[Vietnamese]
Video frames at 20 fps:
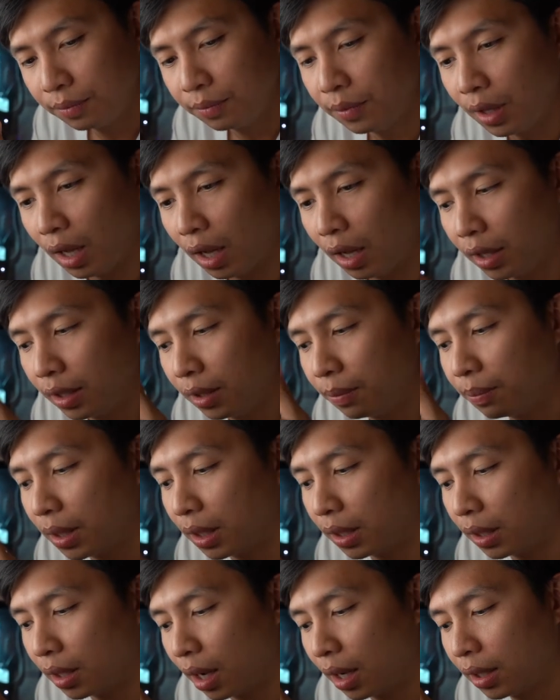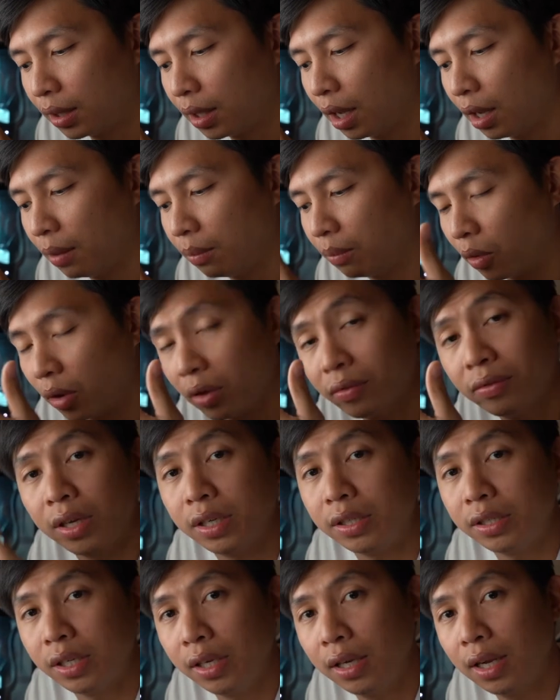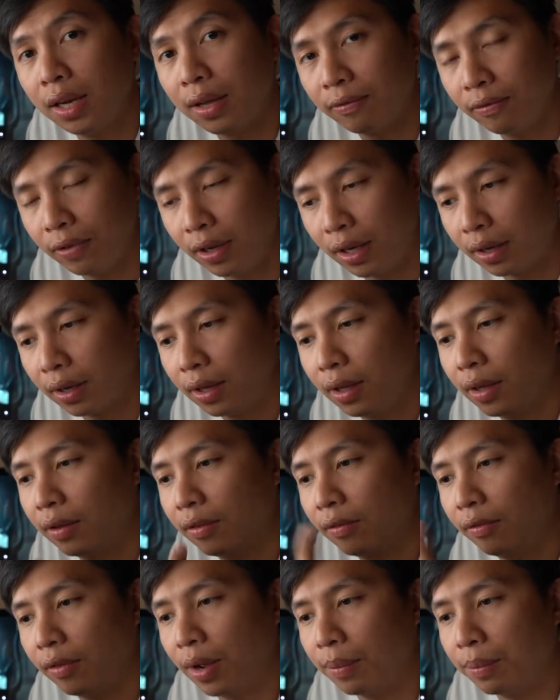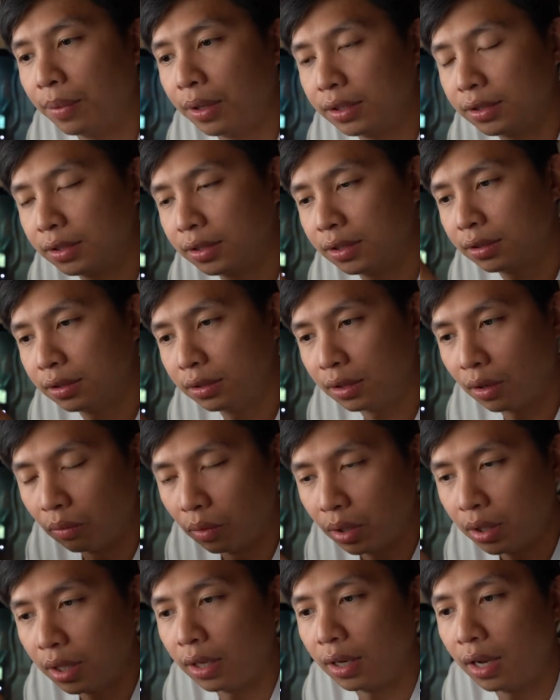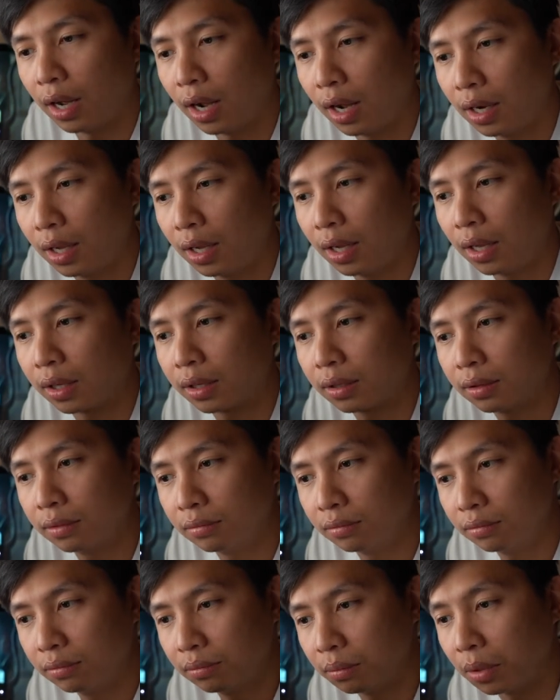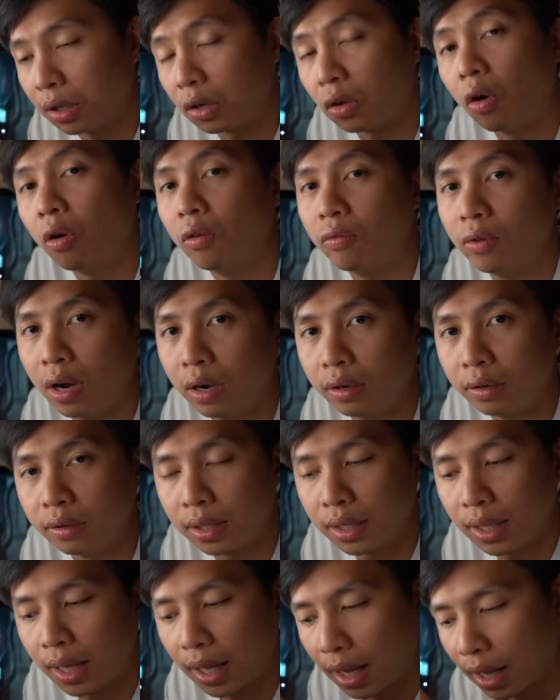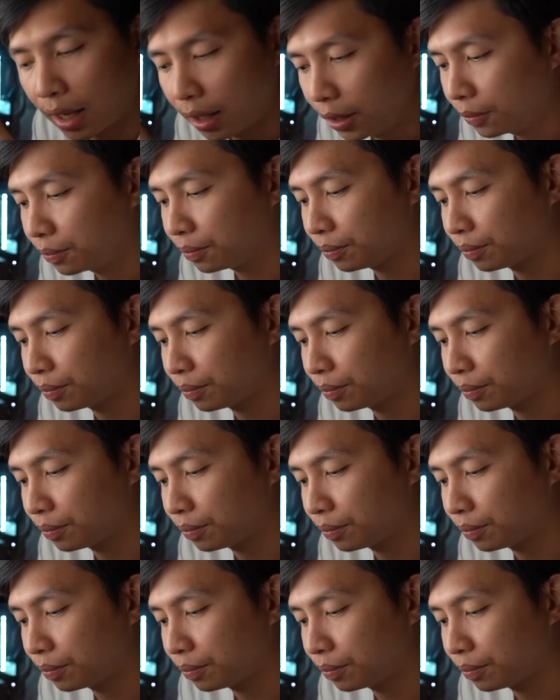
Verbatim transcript: để mình có thêm một cái vị trí để làm việc và mình trong quá trình đó là mình cover được cái